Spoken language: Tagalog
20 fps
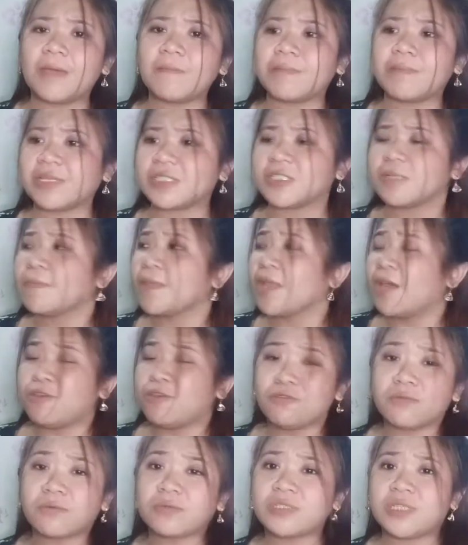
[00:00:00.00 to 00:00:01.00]
plus
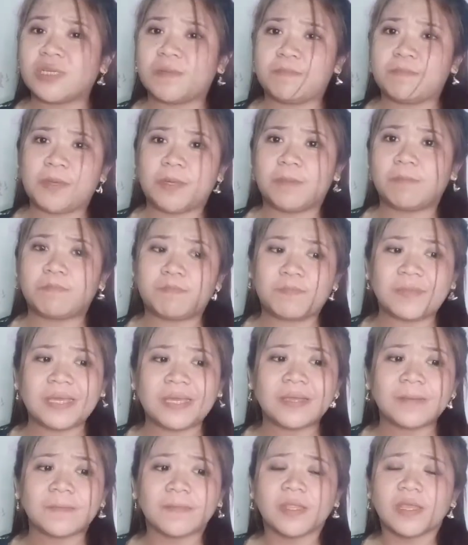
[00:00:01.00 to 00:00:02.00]
yung shipping
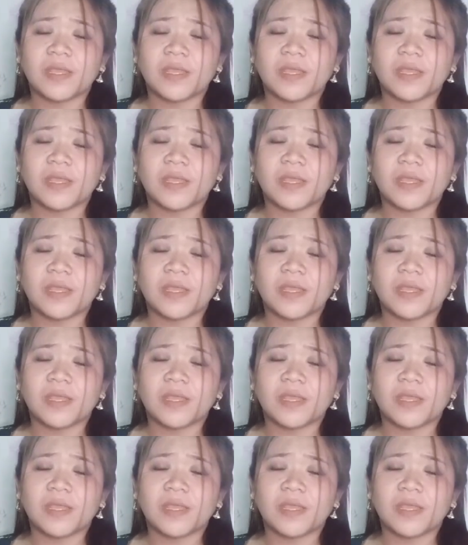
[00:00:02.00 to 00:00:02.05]
fee.